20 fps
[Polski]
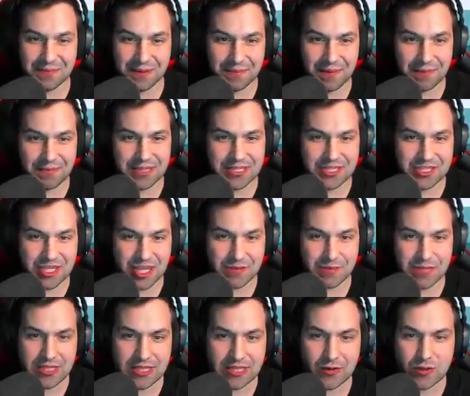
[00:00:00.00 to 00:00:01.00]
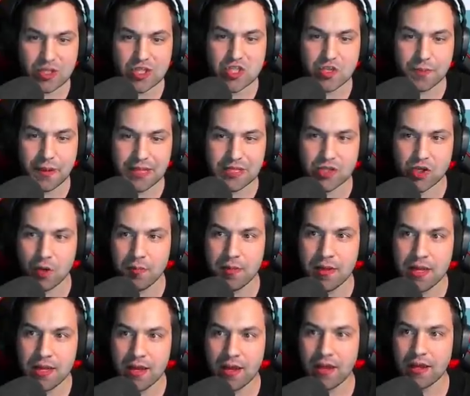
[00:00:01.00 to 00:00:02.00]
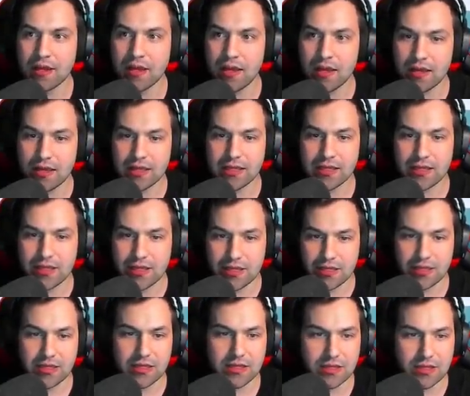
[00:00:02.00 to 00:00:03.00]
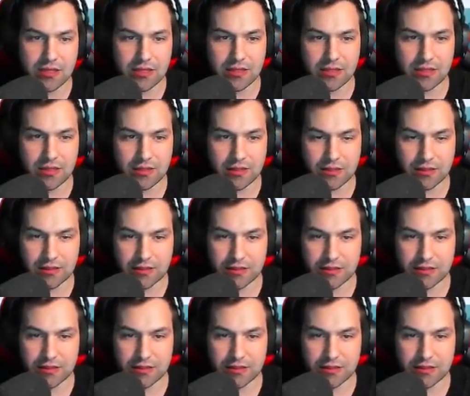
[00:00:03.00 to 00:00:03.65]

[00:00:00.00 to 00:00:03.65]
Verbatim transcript: mam nadzieję, że admin tego nie zobaczą e, i